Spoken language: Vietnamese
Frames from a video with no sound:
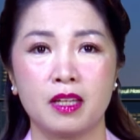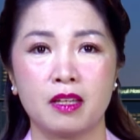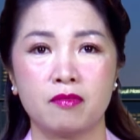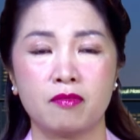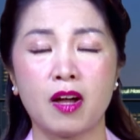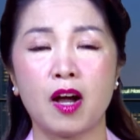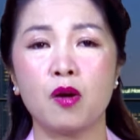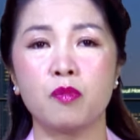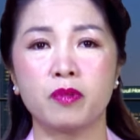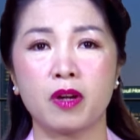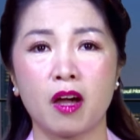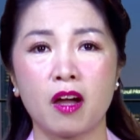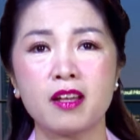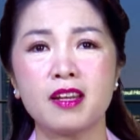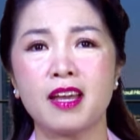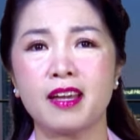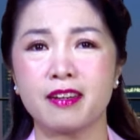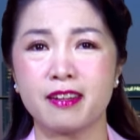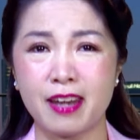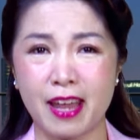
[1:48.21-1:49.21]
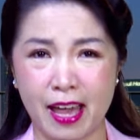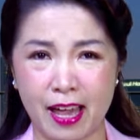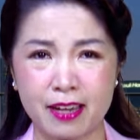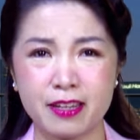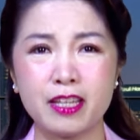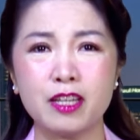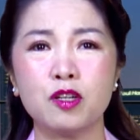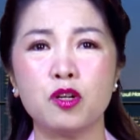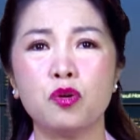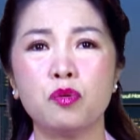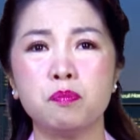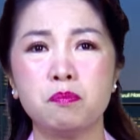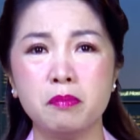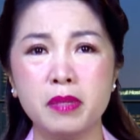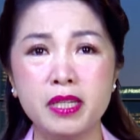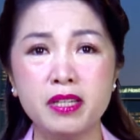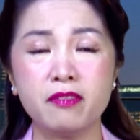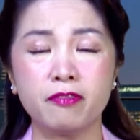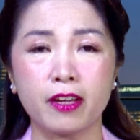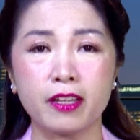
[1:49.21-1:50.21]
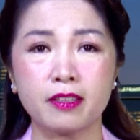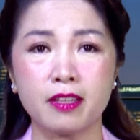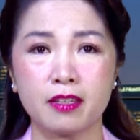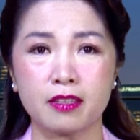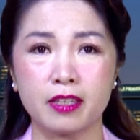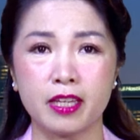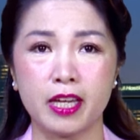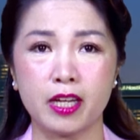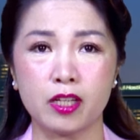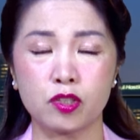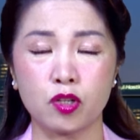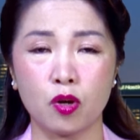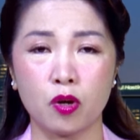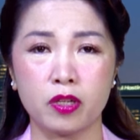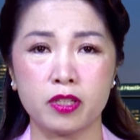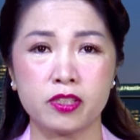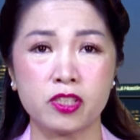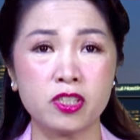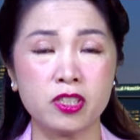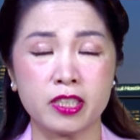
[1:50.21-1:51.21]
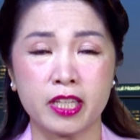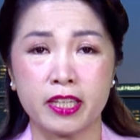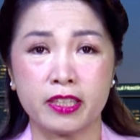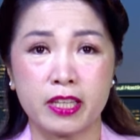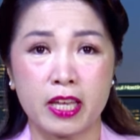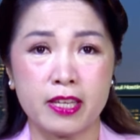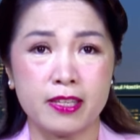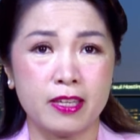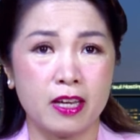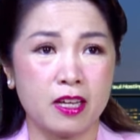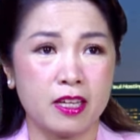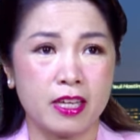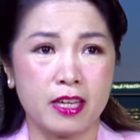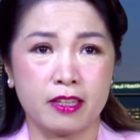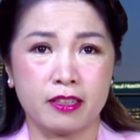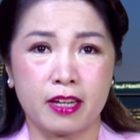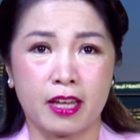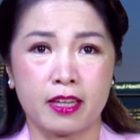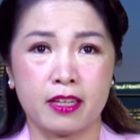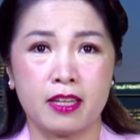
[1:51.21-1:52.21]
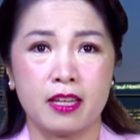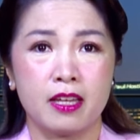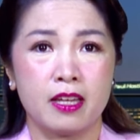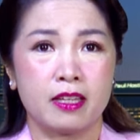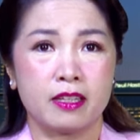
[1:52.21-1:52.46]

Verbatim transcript: và ông nói là đã đến lúc mình phải thực hiện rồi trước khi thế giới hiện nay